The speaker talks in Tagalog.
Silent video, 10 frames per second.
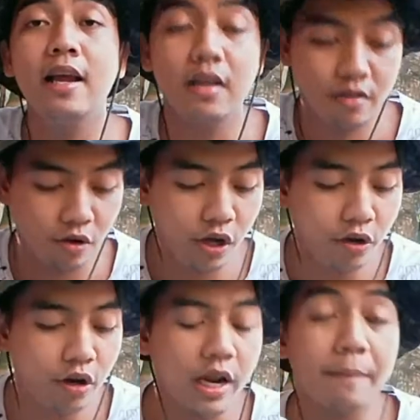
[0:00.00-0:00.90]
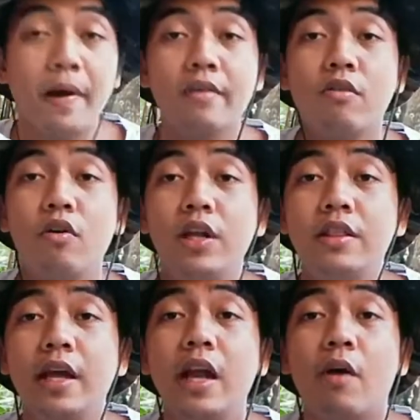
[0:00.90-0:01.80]
So yun, no, napaka-solid.
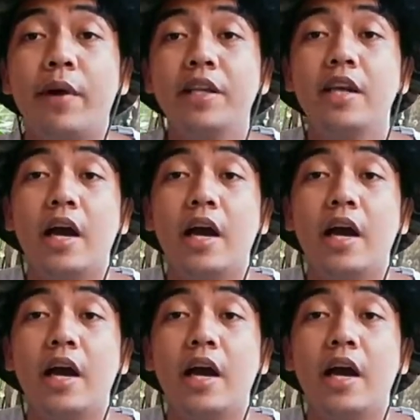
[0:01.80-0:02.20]
Then acquired niya